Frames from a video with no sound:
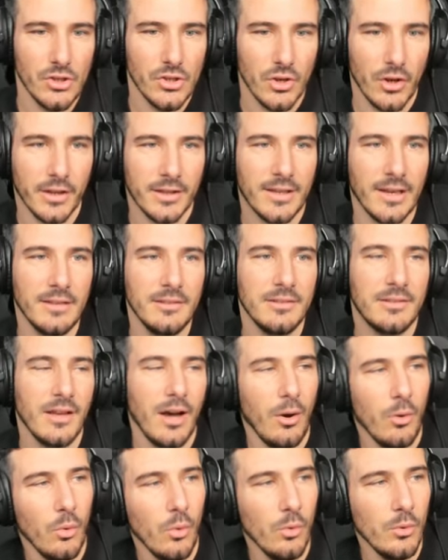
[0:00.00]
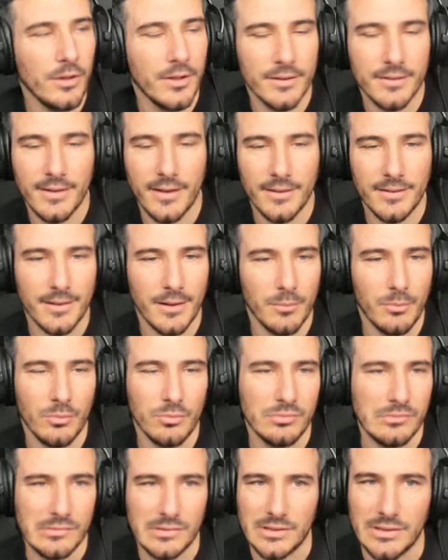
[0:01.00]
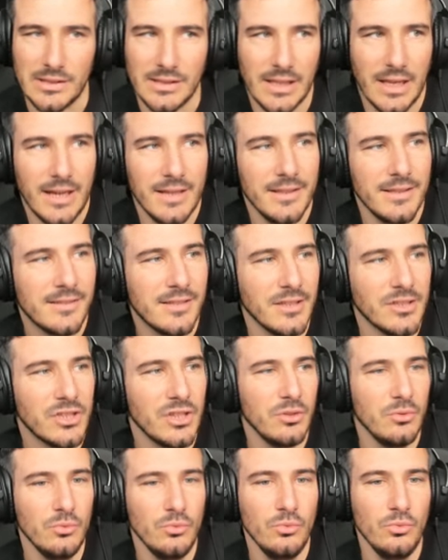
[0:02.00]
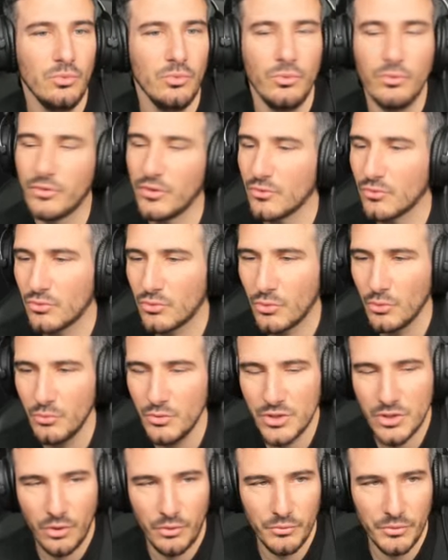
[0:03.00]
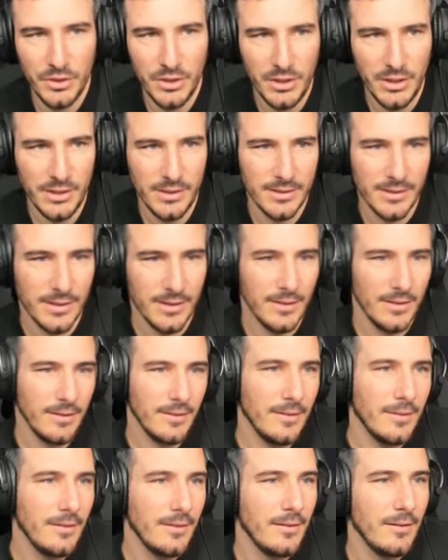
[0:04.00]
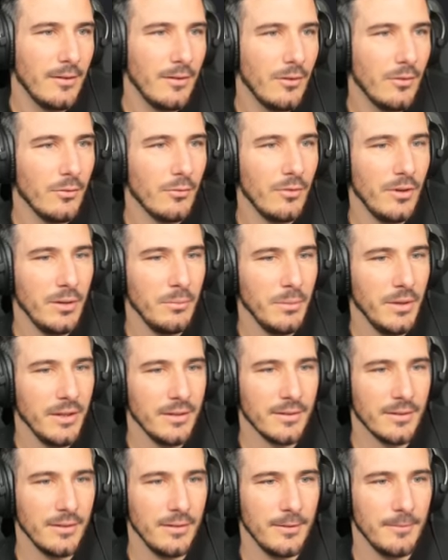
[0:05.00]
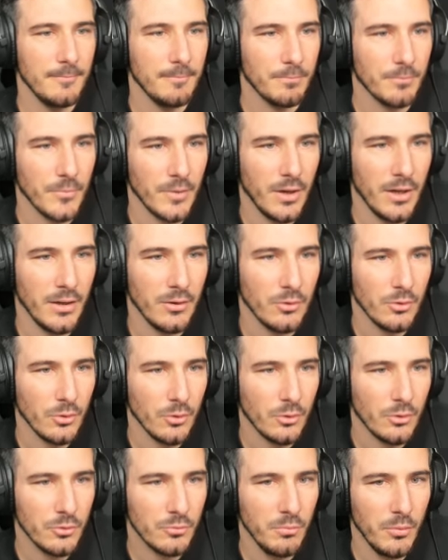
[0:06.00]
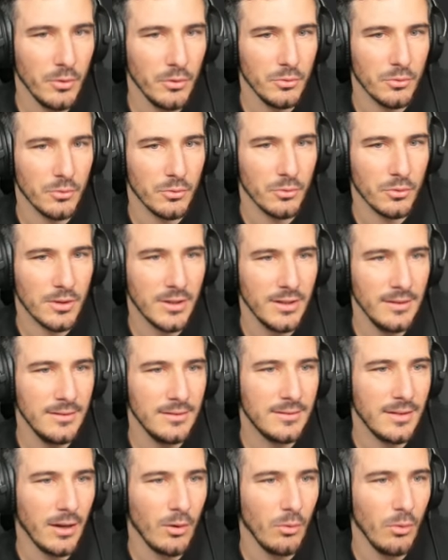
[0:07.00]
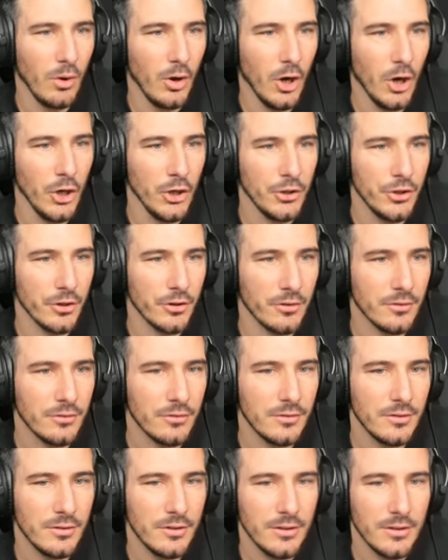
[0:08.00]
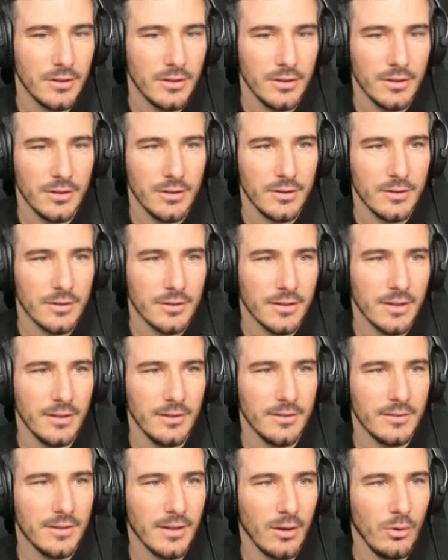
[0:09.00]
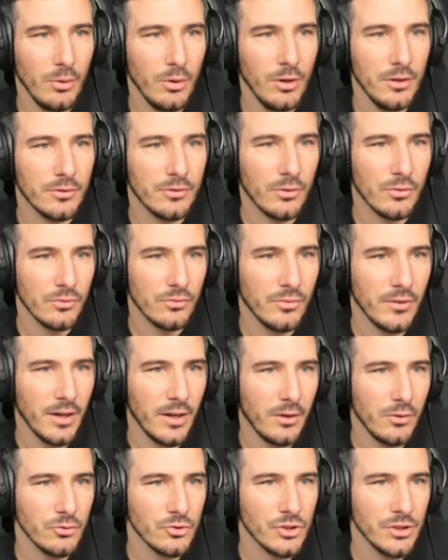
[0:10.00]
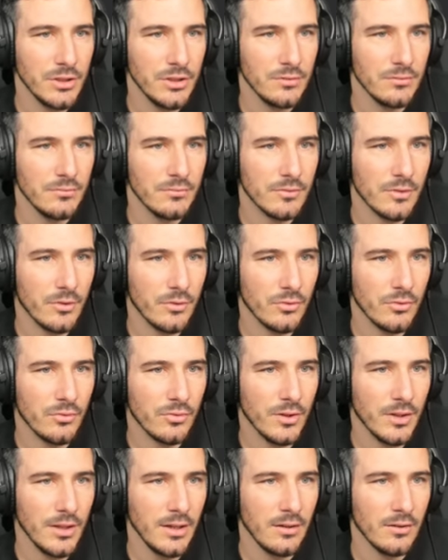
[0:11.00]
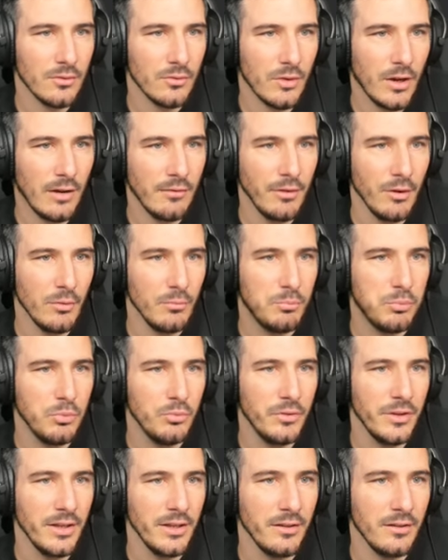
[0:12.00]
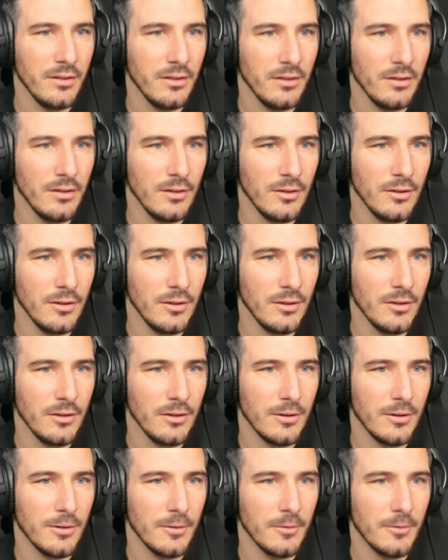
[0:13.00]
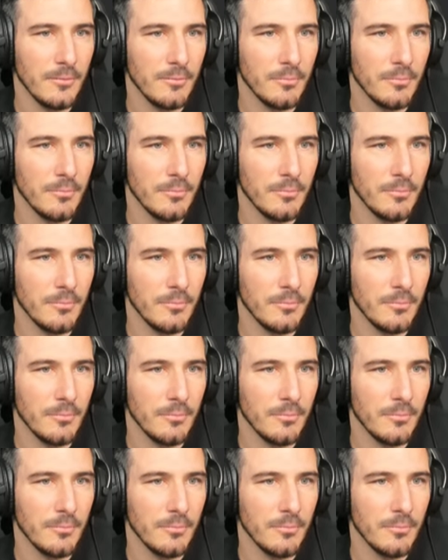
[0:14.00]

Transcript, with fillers: Euh, Kentaro, il est très très bon. Il est à l'essai chez nous, c'est jusqu'au 8 janvier. On va le mettre. Ouais, le recrutement de Kentaro Oi. Kentaro Oi, transfert à Angers. Transfert. Avant, on pouvait... Euh,